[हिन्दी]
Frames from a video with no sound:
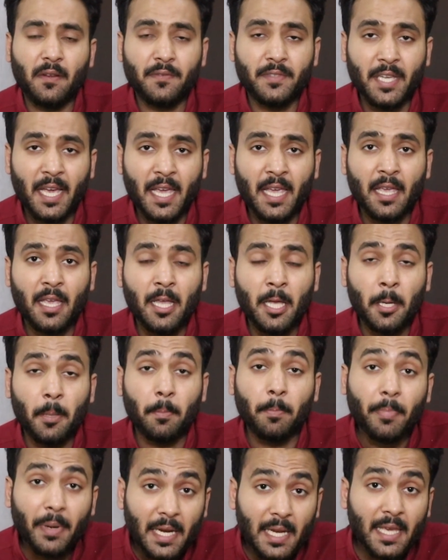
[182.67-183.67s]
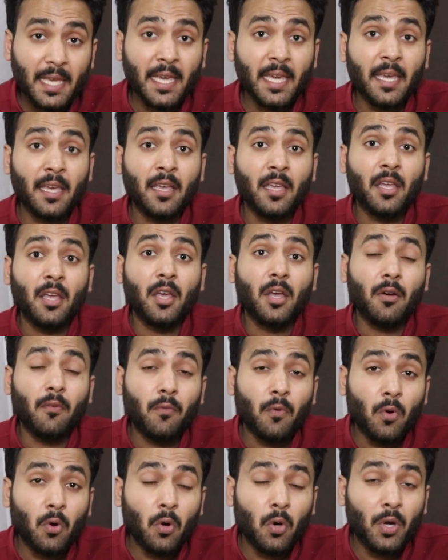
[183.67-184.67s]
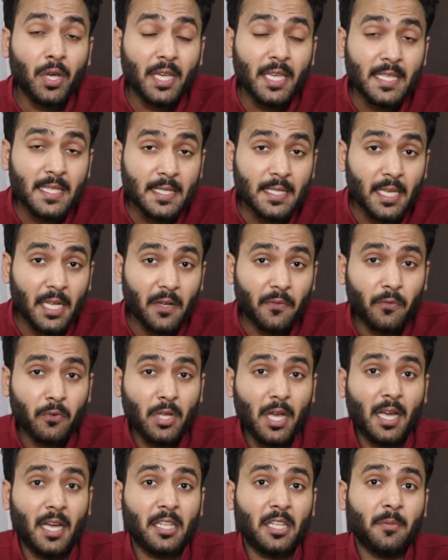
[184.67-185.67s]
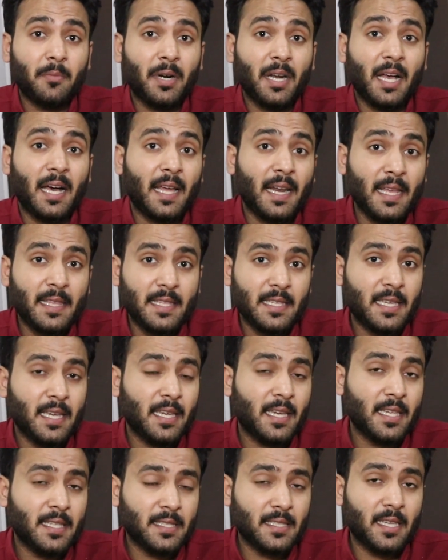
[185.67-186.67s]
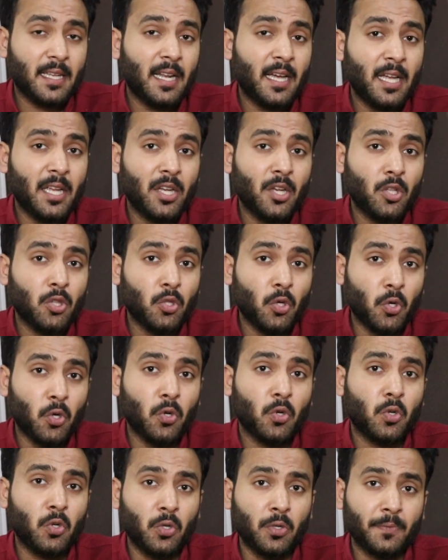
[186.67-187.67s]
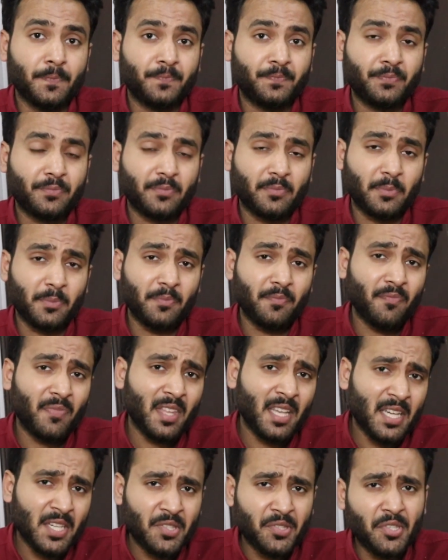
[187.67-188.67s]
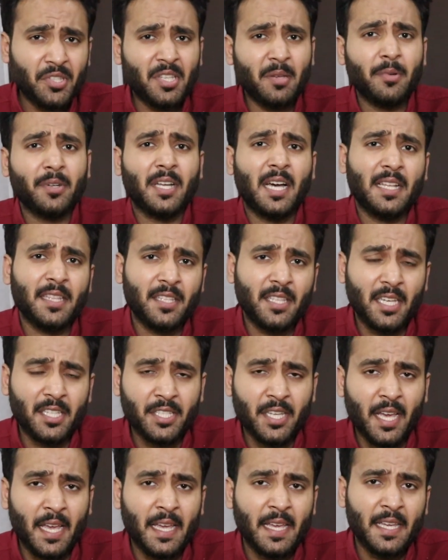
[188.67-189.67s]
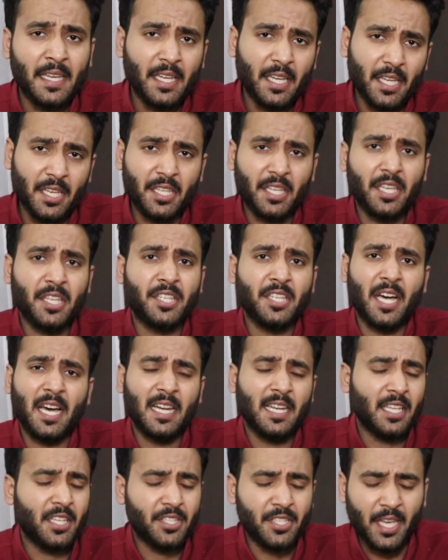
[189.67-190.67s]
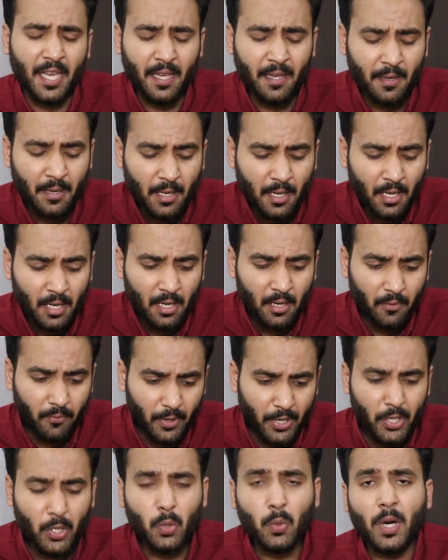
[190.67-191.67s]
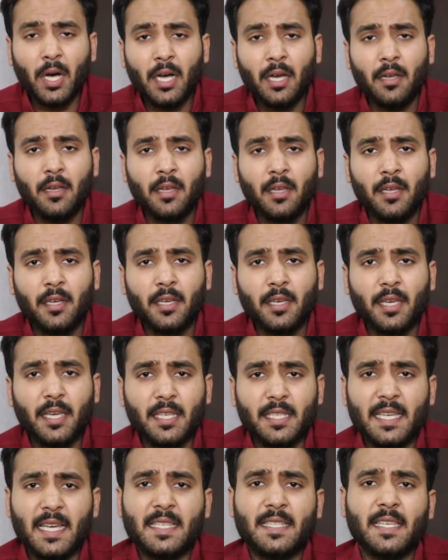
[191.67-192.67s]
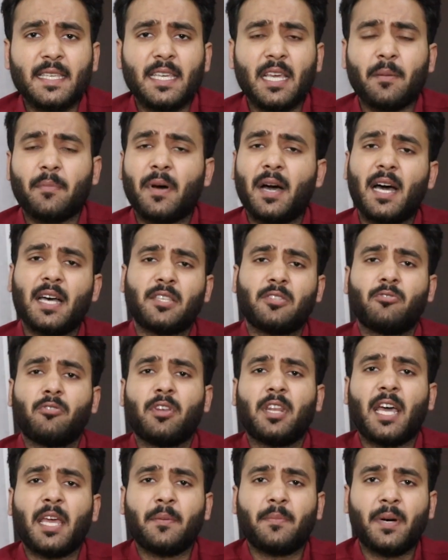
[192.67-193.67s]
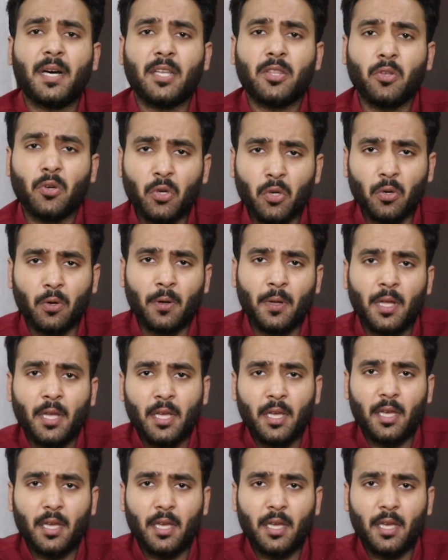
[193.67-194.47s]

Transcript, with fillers: की तरफ जाए बल्कि वो इस तरफ उनका कदम बढ़ा रहे थे कि किस तरह इन दोनों को हस्ती से मिटा दिया जाए इनकी जान ली जाए वही हुआ कि जैसे ही अब्बास और लाइबा दोनों